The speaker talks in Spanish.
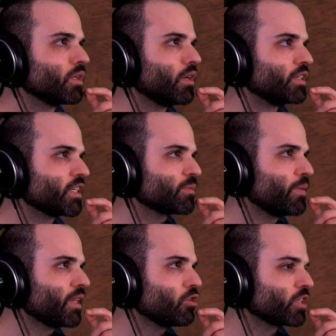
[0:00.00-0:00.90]
Les das
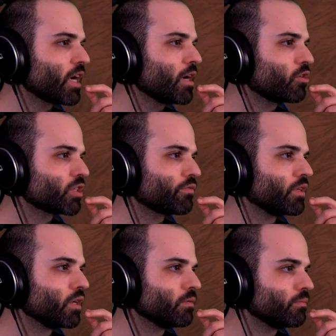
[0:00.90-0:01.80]
pétalos y cagan cosa
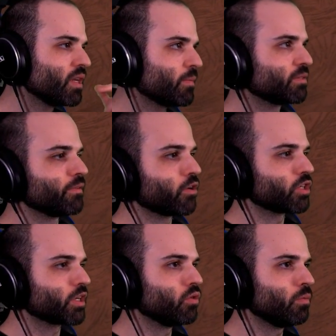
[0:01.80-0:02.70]
fina. Mira, más bífalos aquí.